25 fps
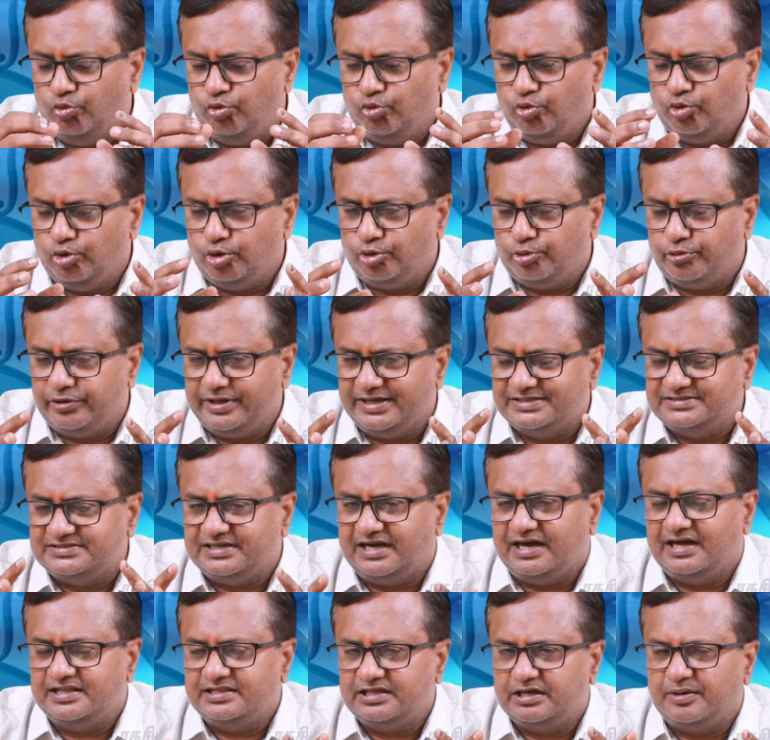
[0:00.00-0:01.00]
உங்களுடைய
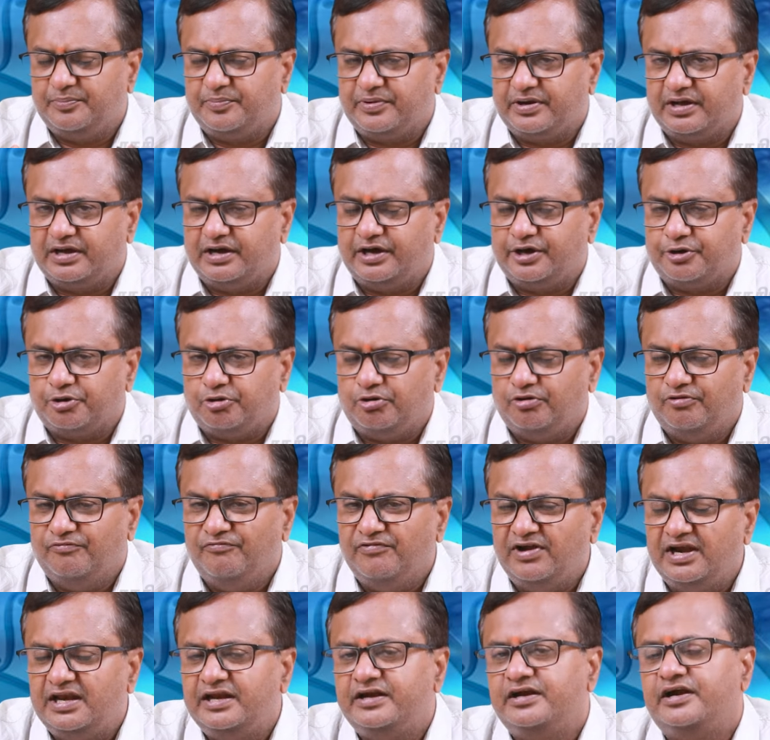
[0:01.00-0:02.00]
ஜாதக பிரகாரம்
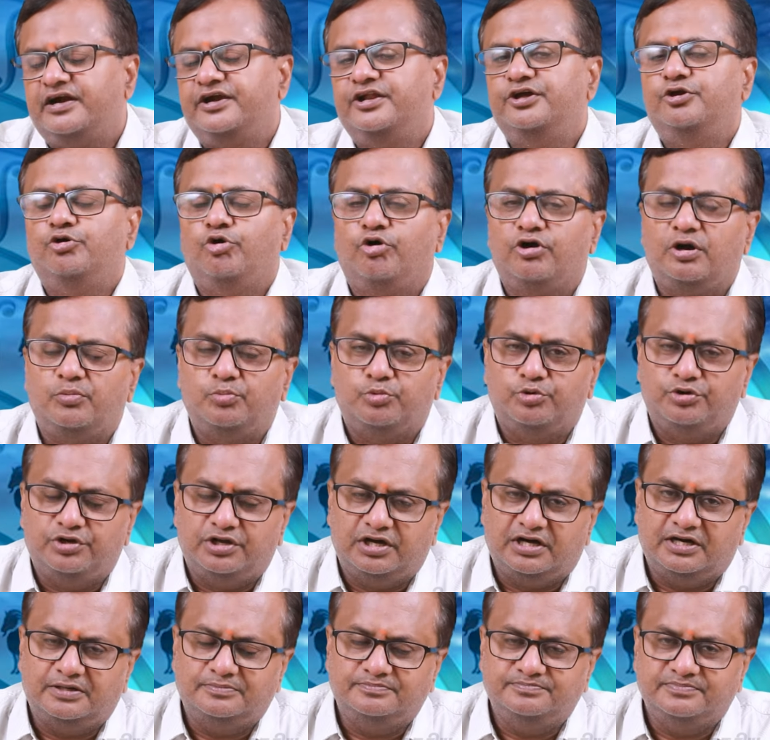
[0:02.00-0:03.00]
வெளிநாடு யோகம்
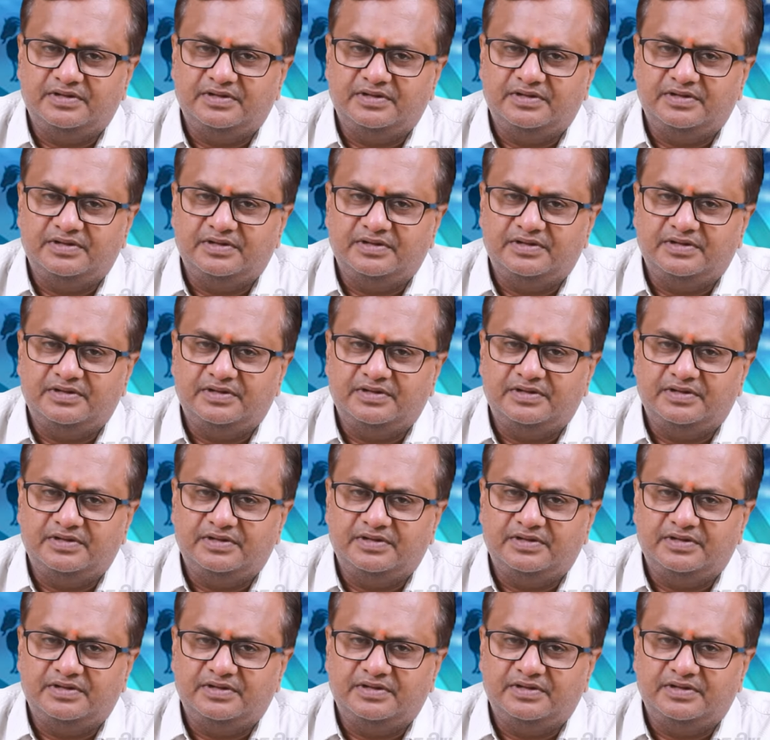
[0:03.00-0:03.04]
உண்டா